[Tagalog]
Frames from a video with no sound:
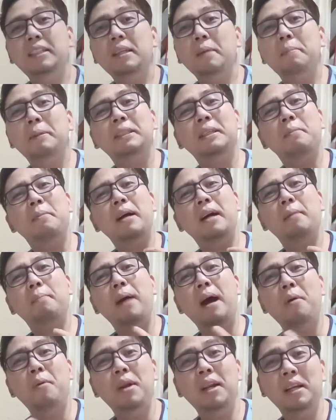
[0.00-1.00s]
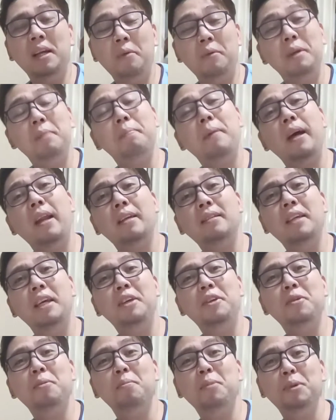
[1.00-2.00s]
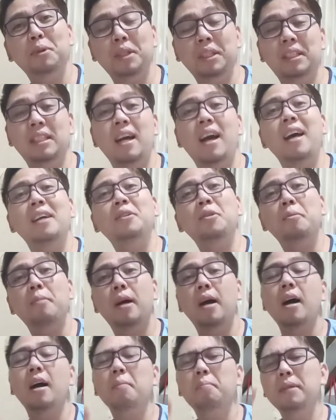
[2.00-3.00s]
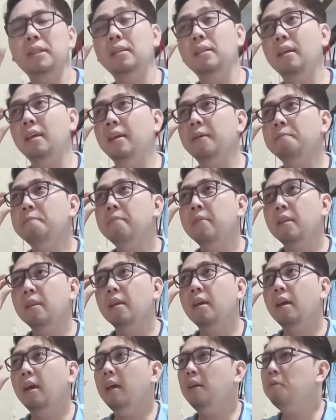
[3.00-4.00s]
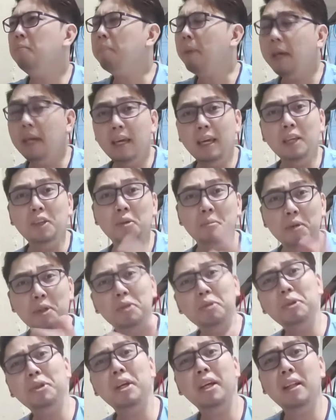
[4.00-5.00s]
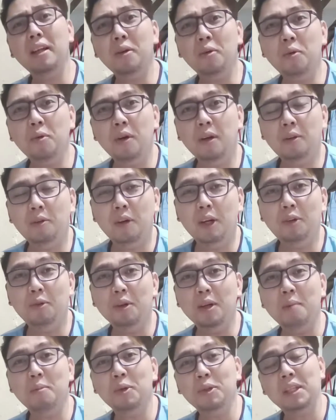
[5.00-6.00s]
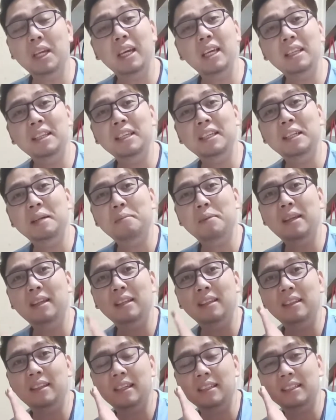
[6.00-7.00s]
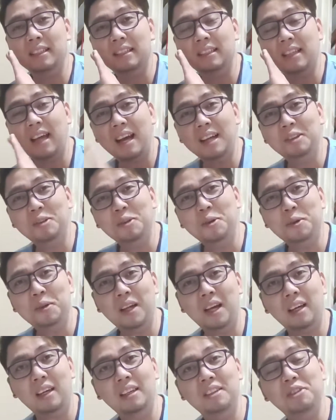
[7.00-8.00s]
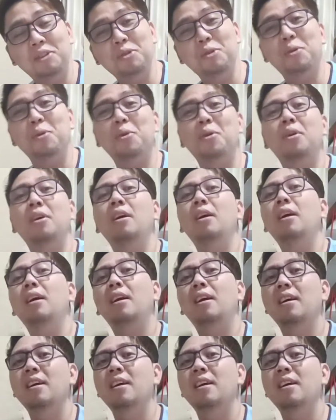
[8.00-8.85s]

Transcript: Isa pa sa mga bawal gawin para sa inyong buntis na aso, mga kapisngi, eh yung paiinumin nyo siya ng kung anong-anong gamot na hindi naman resetado ng inyong